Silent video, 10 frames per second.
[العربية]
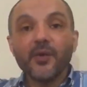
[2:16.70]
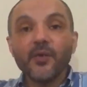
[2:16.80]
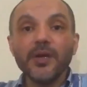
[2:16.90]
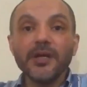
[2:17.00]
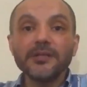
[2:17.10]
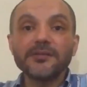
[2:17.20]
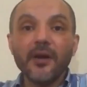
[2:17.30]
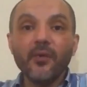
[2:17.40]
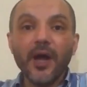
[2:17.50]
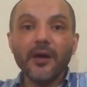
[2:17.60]

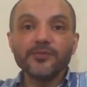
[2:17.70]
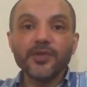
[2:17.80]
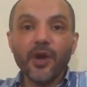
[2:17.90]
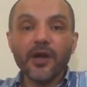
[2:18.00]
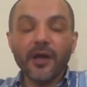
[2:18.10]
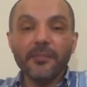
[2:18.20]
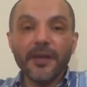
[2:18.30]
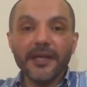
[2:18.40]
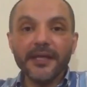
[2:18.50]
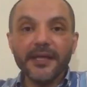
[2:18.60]
وتروح متوقع
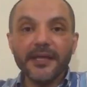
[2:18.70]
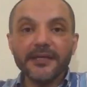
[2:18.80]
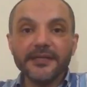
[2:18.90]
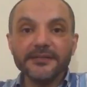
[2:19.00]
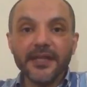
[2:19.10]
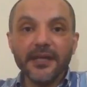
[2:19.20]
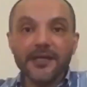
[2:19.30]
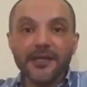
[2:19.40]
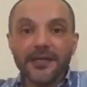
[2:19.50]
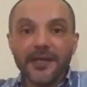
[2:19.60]
بقى ايه ان انت
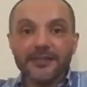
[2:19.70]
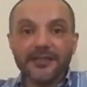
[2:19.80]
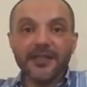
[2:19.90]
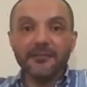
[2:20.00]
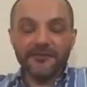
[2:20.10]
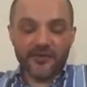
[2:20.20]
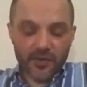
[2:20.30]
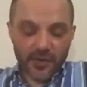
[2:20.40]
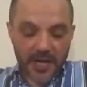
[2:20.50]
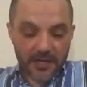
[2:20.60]
هتتقبل في
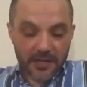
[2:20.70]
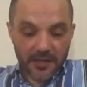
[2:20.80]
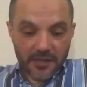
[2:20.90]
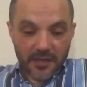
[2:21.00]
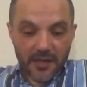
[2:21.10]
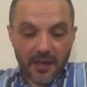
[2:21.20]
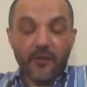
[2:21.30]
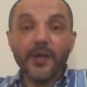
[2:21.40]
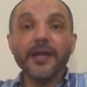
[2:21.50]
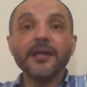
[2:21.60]
الشغلانه.
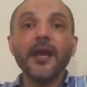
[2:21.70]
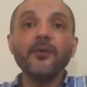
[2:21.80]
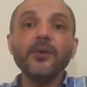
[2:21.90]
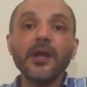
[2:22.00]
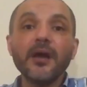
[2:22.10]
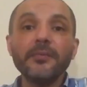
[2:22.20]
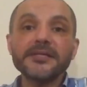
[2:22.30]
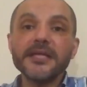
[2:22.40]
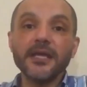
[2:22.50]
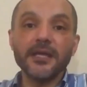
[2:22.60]
اولا اول خبر
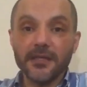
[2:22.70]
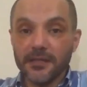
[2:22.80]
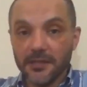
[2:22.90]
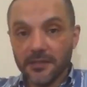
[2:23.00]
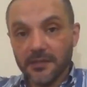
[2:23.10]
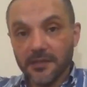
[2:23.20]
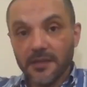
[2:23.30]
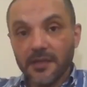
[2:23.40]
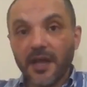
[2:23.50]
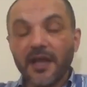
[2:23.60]
سيء
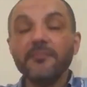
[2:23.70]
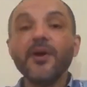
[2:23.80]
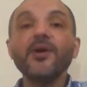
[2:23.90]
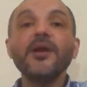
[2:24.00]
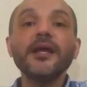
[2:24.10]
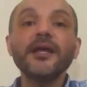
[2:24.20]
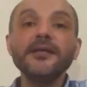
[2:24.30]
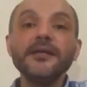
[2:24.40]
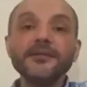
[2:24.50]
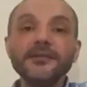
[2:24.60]
احب اقول لك
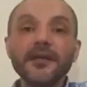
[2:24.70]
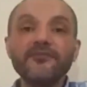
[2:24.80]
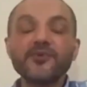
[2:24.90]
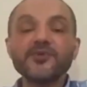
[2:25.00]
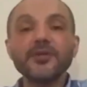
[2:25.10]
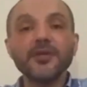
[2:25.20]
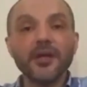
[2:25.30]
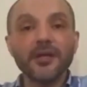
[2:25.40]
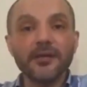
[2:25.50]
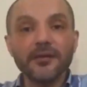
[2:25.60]
ان انت
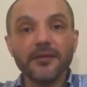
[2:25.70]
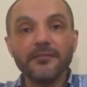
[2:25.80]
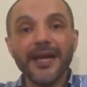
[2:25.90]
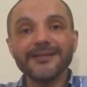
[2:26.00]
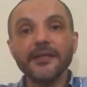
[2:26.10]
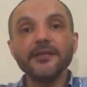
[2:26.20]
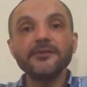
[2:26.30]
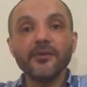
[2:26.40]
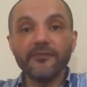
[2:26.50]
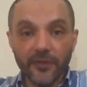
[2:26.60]
فرصتك بعد
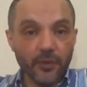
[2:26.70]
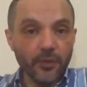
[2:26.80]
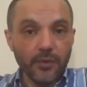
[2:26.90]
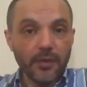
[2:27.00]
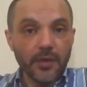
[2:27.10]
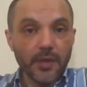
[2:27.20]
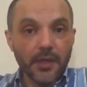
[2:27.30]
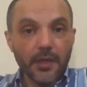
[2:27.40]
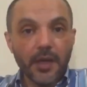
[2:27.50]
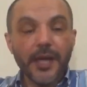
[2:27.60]
الانترفيو
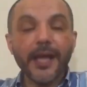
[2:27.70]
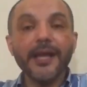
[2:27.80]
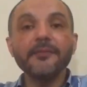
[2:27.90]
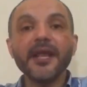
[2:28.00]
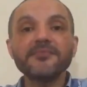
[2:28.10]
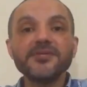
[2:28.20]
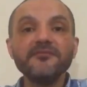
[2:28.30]
اقل من